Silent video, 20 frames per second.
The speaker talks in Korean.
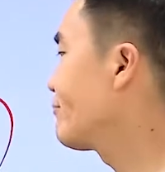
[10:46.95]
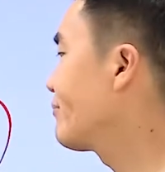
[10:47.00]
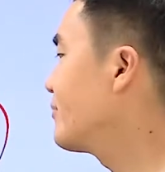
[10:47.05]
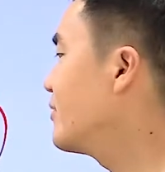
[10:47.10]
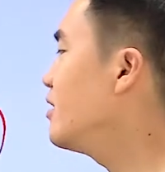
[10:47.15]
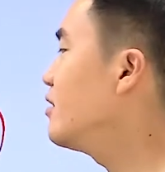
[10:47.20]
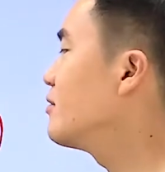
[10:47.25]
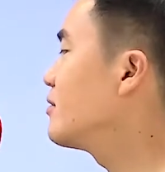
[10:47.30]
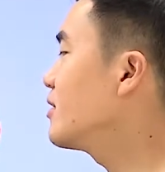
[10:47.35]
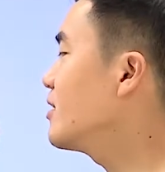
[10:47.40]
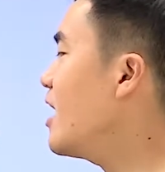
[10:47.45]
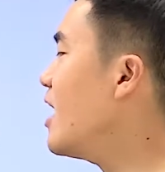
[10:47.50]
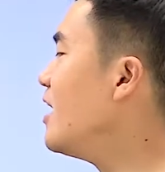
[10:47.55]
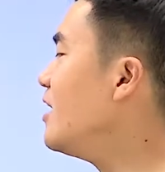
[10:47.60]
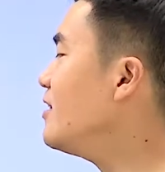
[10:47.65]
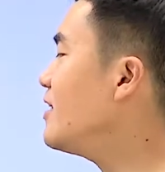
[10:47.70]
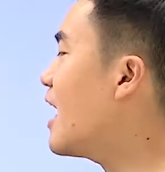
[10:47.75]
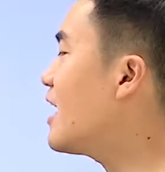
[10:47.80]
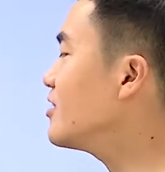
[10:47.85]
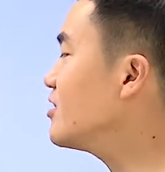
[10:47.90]
니은
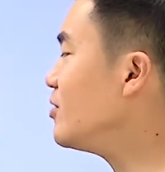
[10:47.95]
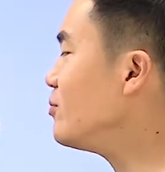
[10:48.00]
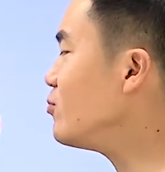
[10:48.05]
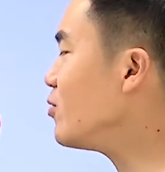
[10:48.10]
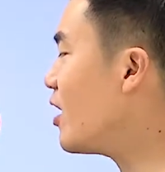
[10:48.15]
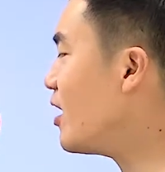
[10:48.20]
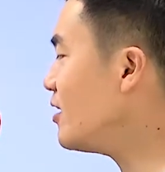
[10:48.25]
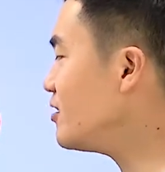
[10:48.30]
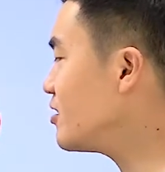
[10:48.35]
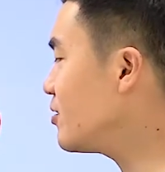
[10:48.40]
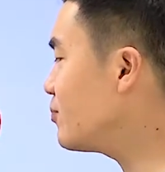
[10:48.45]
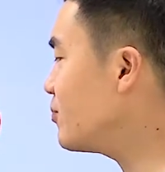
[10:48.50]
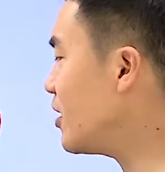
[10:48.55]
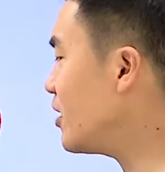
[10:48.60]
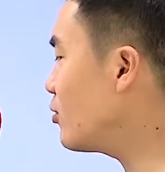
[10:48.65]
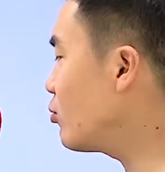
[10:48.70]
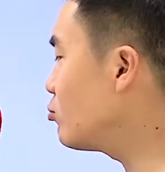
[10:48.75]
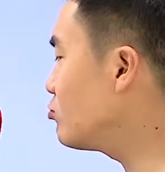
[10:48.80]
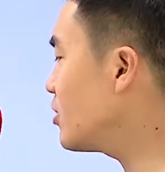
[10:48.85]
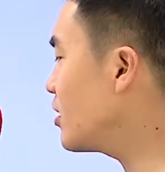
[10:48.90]
개인 양심과
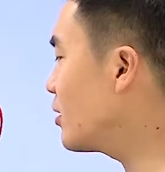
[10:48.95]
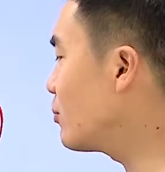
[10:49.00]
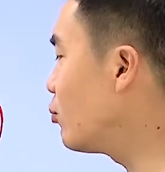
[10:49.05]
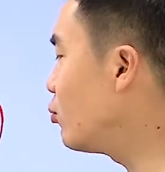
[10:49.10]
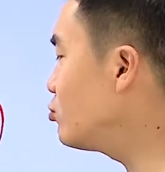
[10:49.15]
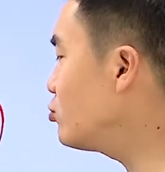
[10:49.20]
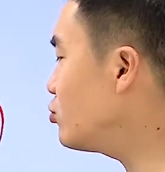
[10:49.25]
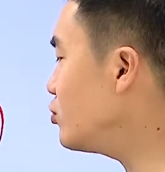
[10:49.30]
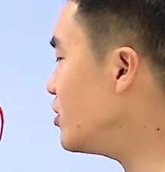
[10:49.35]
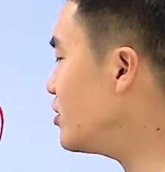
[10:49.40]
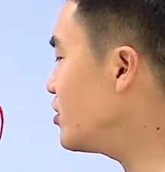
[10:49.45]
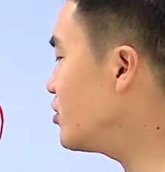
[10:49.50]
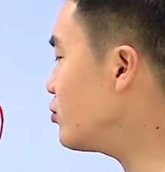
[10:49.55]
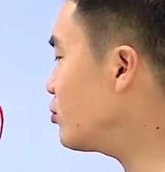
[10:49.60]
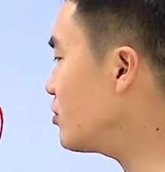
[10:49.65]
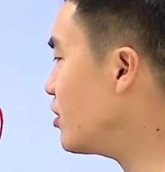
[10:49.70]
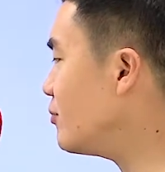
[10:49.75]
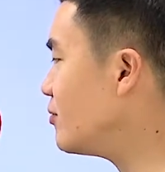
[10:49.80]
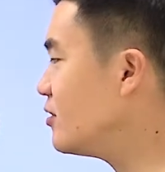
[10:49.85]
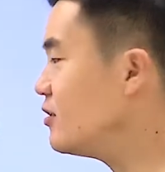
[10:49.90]
집단의 요구 간의 모순이
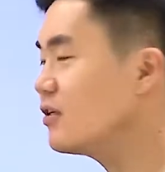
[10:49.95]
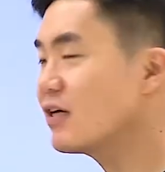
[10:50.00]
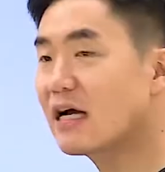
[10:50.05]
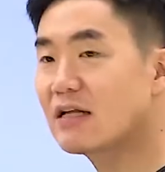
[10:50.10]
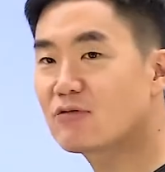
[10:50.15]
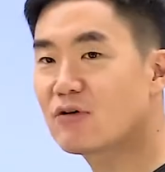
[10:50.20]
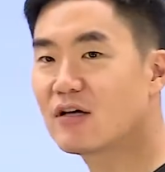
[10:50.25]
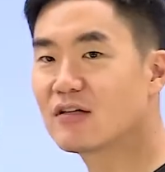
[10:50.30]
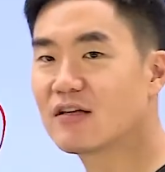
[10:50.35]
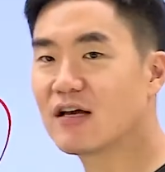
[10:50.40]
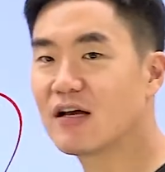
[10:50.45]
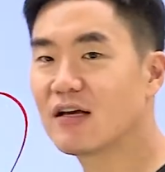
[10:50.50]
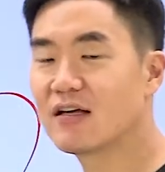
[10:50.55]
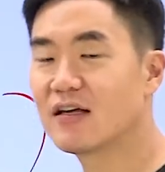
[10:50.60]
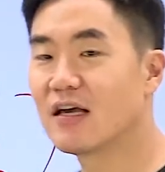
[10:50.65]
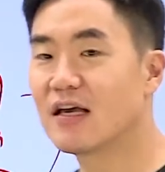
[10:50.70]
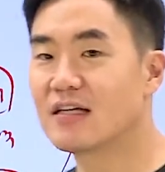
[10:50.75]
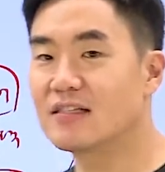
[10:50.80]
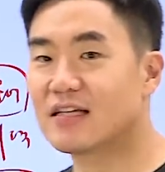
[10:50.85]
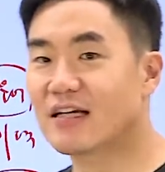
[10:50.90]
지속됨을 간과한다.
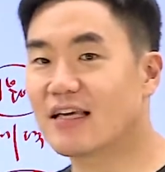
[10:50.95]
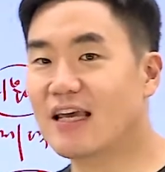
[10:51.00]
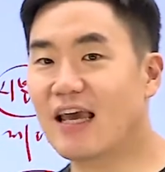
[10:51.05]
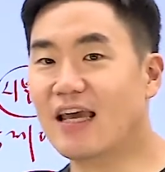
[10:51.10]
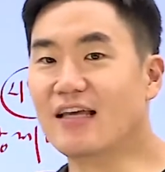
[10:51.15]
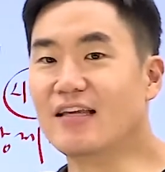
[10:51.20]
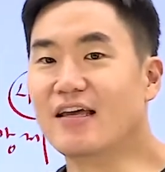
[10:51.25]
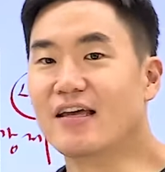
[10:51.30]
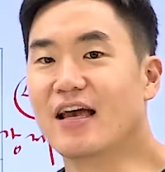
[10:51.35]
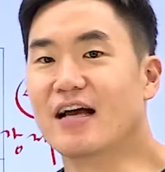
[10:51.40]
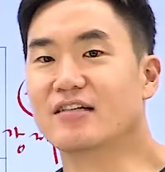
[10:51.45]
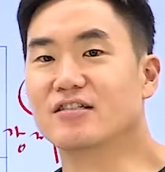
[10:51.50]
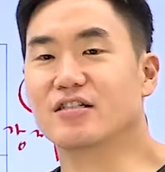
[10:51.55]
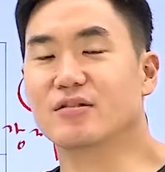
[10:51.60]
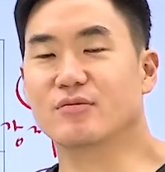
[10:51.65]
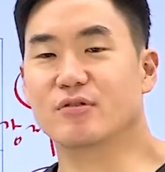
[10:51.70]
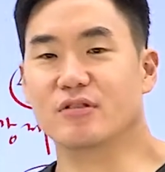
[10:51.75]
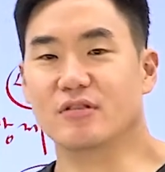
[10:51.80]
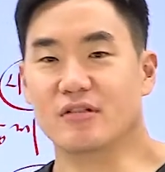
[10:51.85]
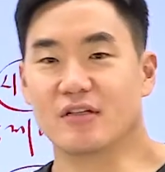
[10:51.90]
자 개인의
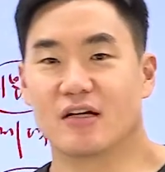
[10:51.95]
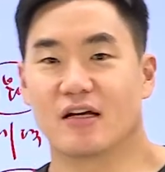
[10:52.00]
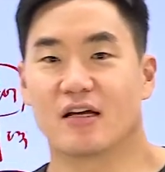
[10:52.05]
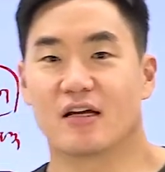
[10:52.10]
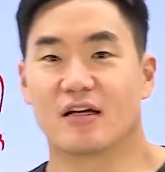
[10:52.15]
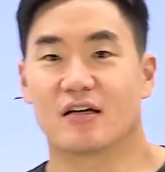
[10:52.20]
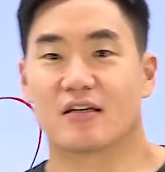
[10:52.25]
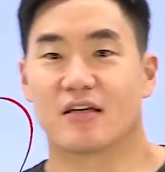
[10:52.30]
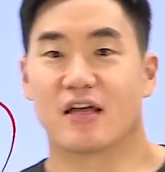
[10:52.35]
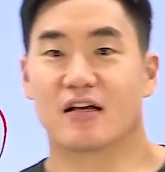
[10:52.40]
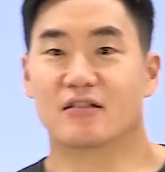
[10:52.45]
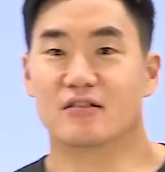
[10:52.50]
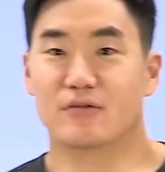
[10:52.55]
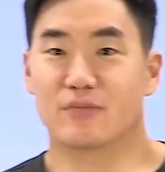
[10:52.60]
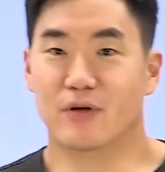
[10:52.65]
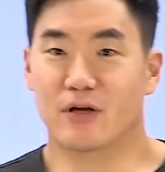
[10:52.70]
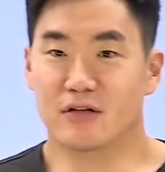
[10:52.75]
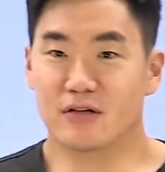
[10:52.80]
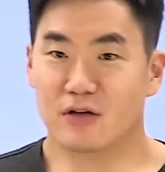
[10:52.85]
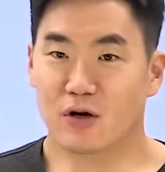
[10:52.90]
양심은 예를
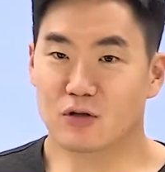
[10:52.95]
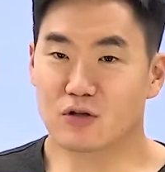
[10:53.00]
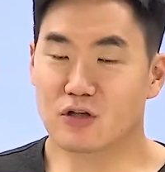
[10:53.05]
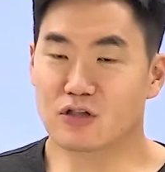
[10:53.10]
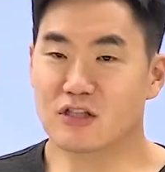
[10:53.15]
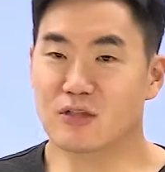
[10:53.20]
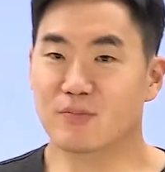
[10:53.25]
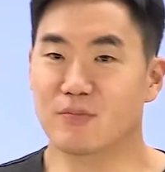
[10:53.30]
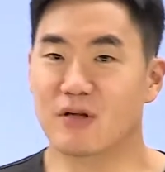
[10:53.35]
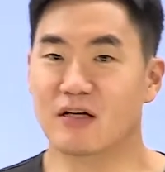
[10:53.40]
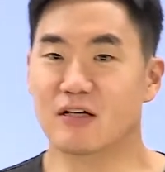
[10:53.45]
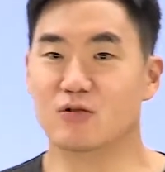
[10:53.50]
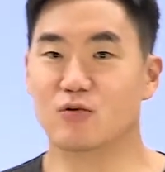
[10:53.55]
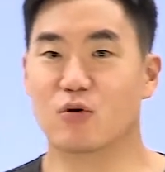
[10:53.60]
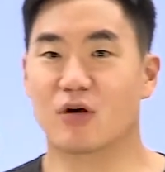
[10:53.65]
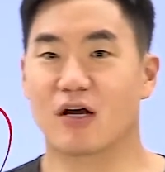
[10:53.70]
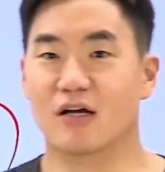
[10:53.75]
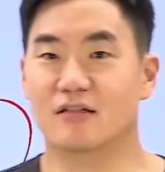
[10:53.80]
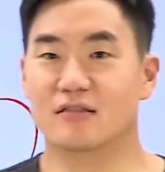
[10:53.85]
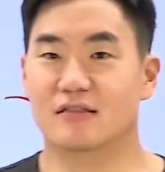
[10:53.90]
들면 어떤 집단에
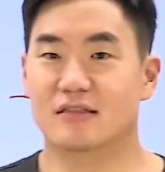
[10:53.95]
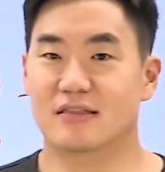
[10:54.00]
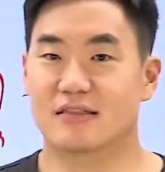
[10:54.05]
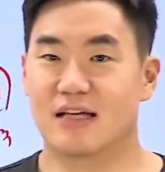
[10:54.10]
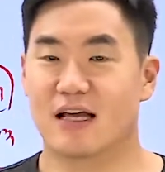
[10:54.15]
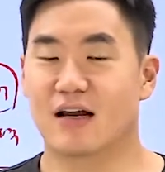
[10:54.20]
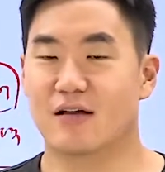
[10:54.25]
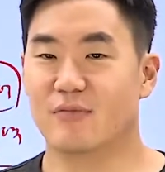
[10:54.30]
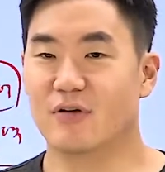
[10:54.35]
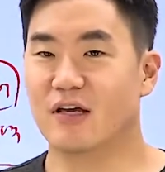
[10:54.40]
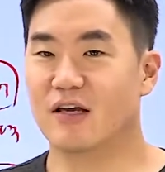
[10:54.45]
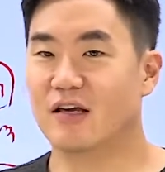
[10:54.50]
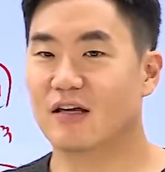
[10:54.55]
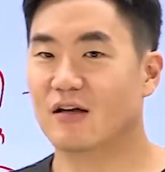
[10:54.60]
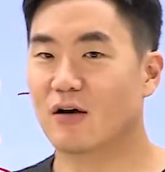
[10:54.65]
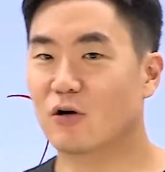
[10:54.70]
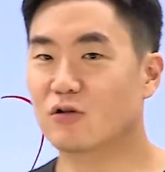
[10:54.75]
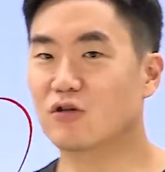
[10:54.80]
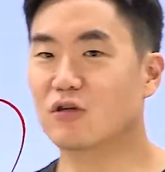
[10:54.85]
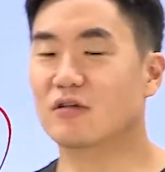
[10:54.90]
속한 사람이
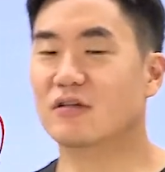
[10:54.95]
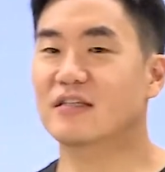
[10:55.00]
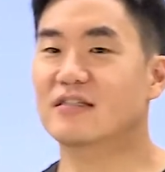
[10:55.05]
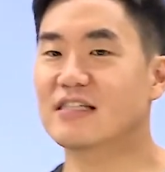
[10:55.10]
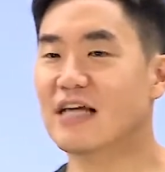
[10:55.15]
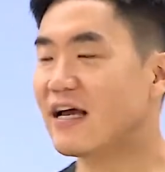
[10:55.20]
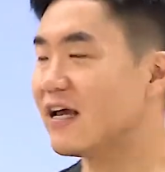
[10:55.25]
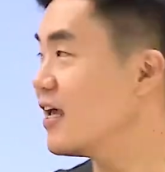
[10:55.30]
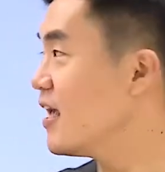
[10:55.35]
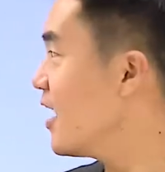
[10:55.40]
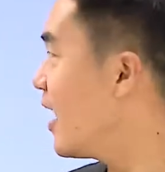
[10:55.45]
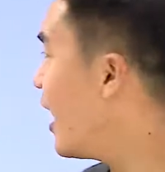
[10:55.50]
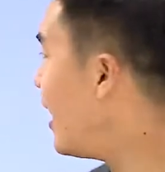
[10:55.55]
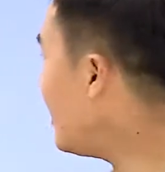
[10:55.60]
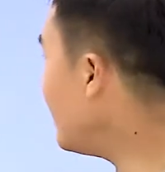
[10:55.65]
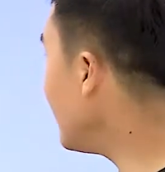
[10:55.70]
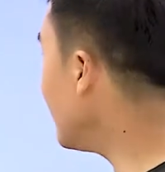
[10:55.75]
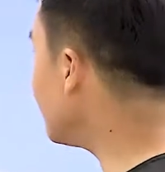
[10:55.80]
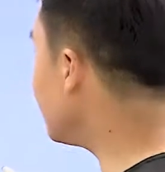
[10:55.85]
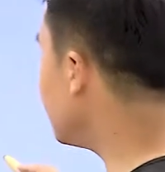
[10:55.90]
어, 자
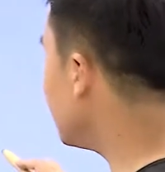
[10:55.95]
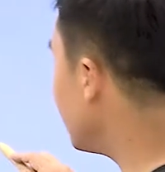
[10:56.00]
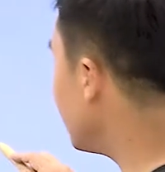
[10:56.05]
A라는